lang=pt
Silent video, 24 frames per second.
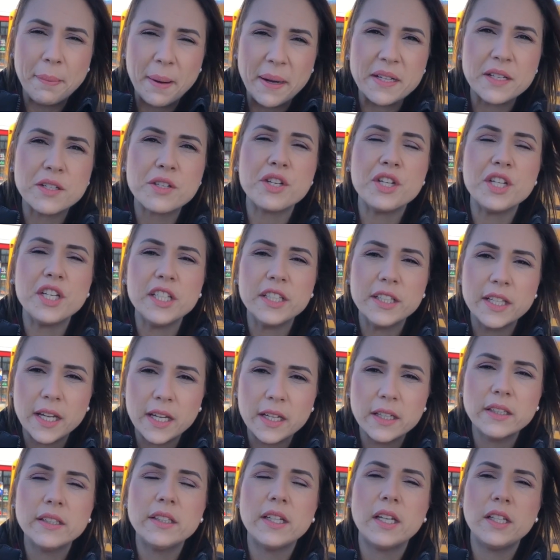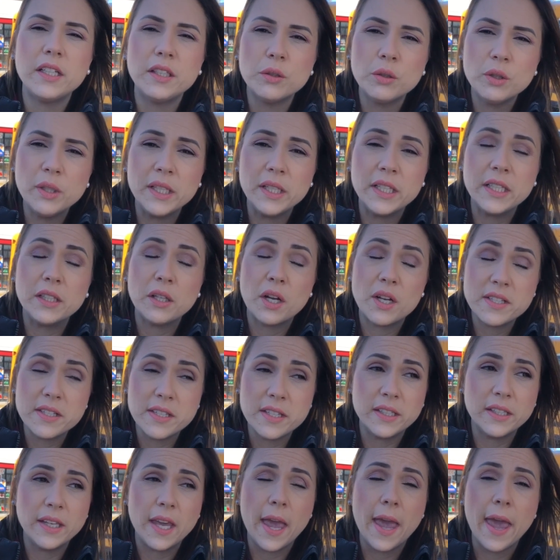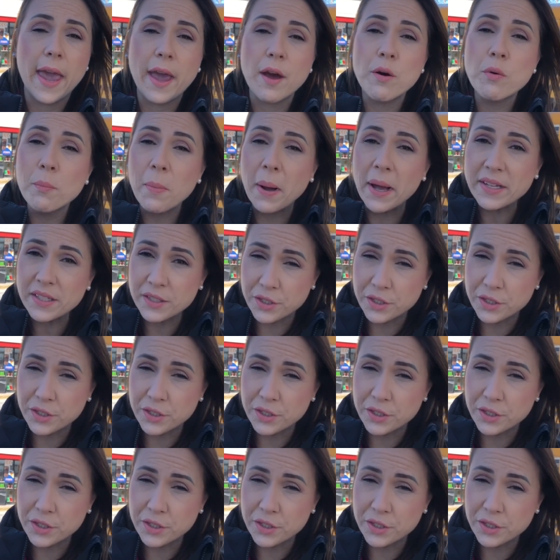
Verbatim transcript: partida é. e ele não liga. Então, assim, é uma